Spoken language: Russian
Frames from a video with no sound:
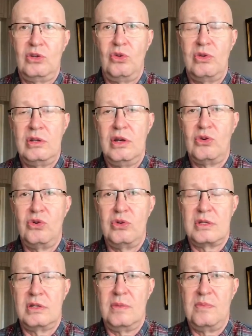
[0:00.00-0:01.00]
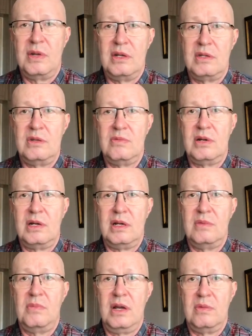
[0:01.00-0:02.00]
кто не находится на переднем
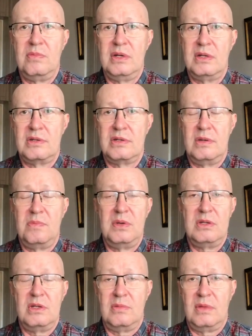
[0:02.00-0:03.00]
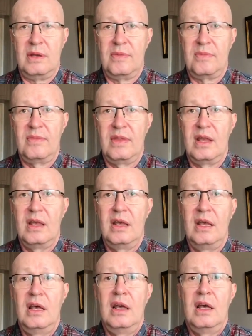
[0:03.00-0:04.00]
крае борьбы с эпидемией.
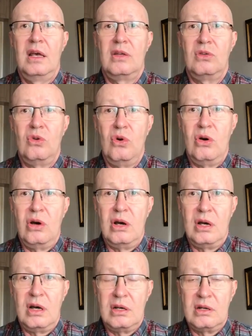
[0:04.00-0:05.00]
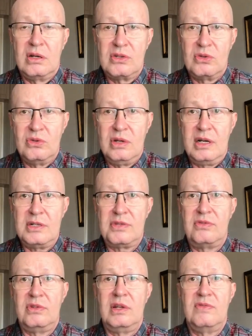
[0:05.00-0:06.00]
Но
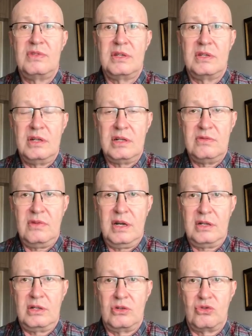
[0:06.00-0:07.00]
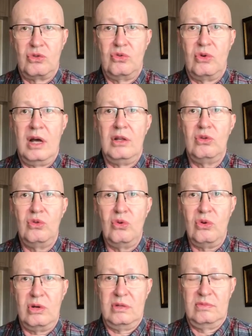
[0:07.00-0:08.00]
государство нам всегда говорило, что
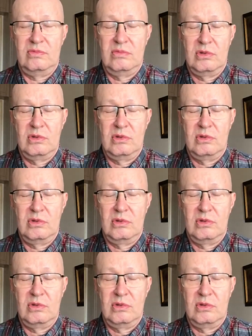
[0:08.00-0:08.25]
оно